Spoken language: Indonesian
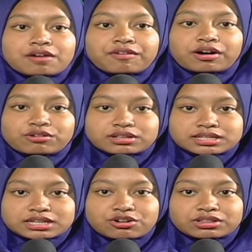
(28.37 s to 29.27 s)
Fakultas
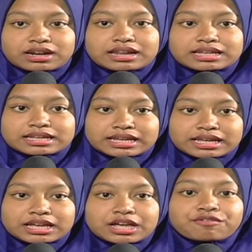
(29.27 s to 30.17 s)
Kedokteran
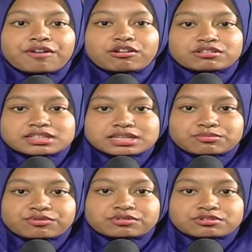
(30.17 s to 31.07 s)
Gigi, Fakultas
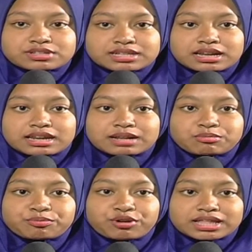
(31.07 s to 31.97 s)
Ilmu Sosial dan
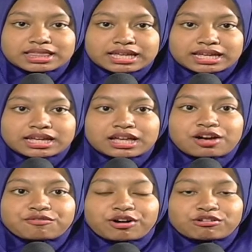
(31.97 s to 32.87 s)
Ilmu Politik,
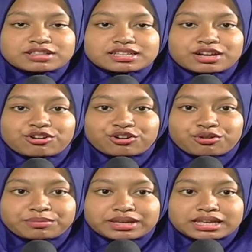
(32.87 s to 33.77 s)
Fakultas
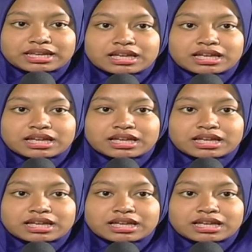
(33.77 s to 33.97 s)
Ekonomi,